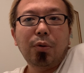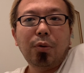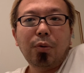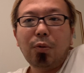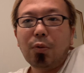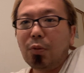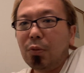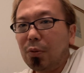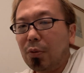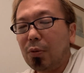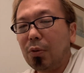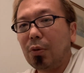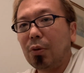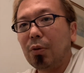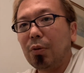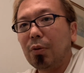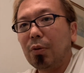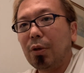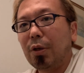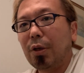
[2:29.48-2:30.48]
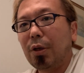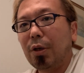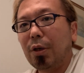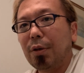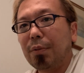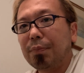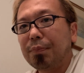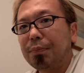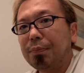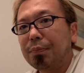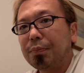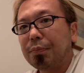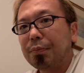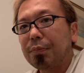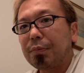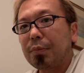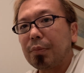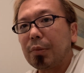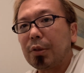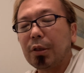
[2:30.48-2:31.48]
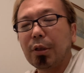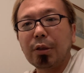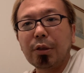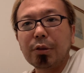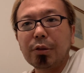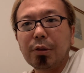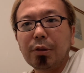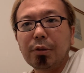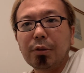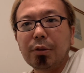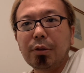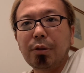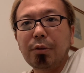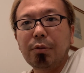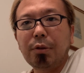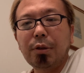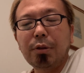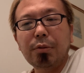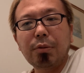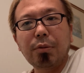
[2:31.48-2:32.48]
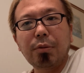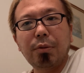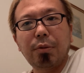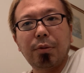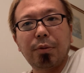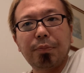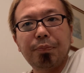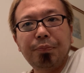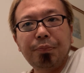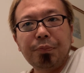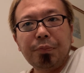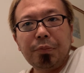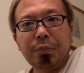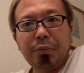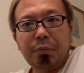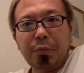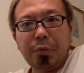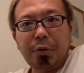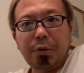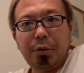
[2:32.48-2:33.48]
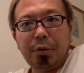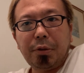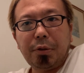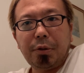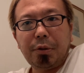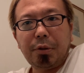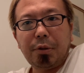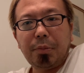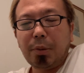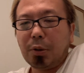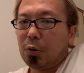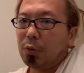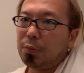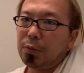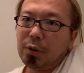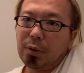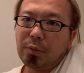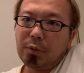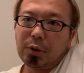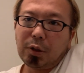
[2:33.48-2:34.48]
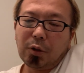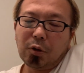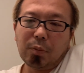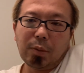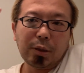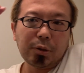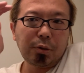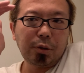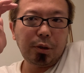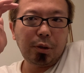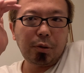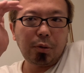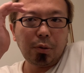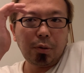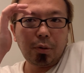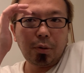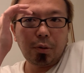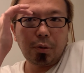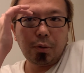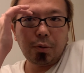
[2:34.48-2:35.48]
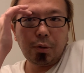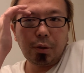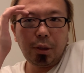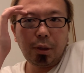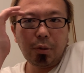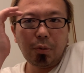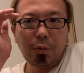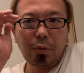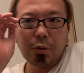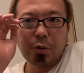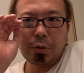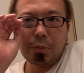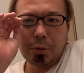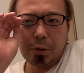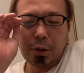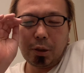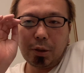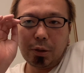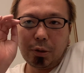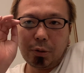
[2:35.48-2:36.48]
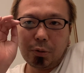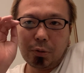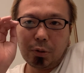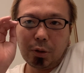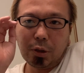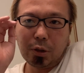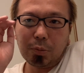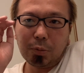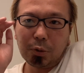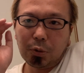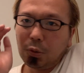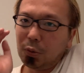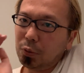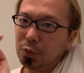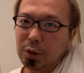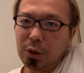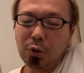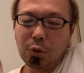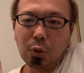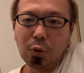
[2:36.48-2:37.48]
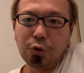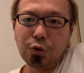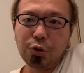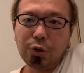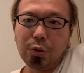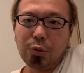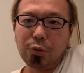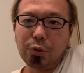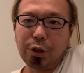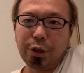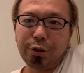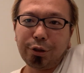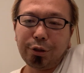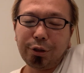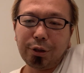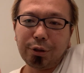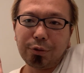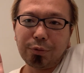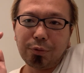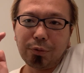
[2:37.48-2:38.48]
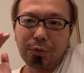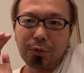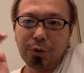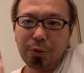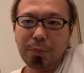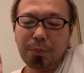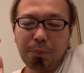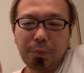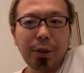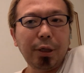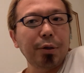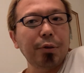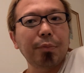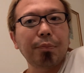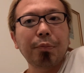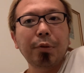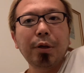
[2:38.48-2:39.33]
本当よで私が知ってるねその、えー、まあ、トップレベルの例えばアスリートのねコーチみたいな人たちもそんなに特殊なことやってない人いっぱいいる